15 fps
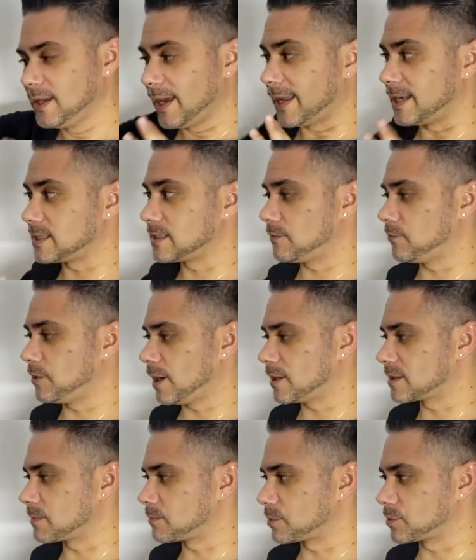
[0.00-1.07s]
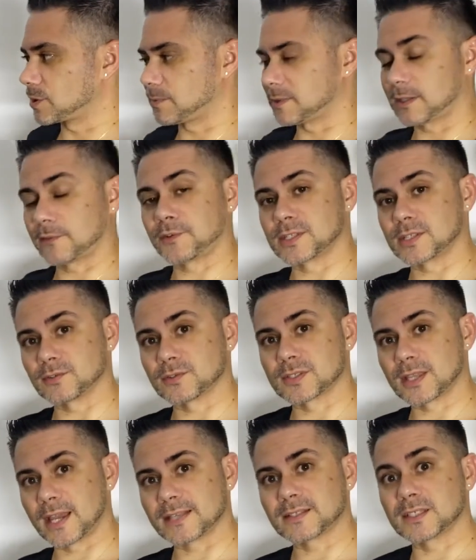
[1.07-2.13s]
Eles enviaram essa impressora para estar tá fazendo os
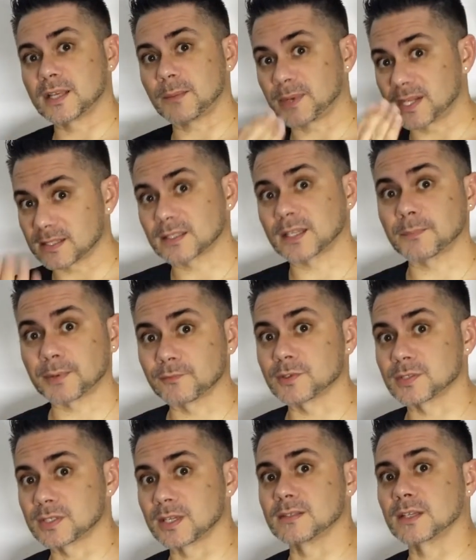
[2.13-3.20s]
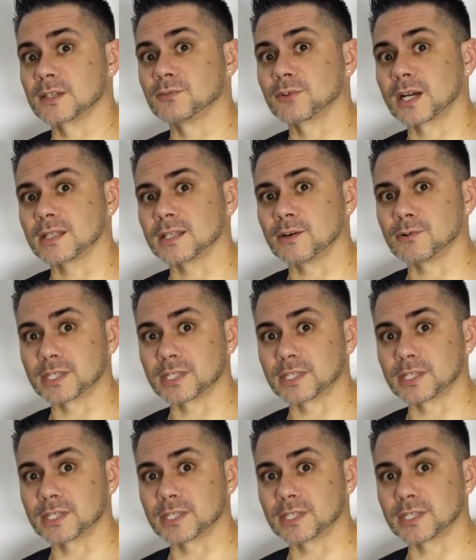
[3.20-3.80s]
testes e apresentar para vocês aqui no canal.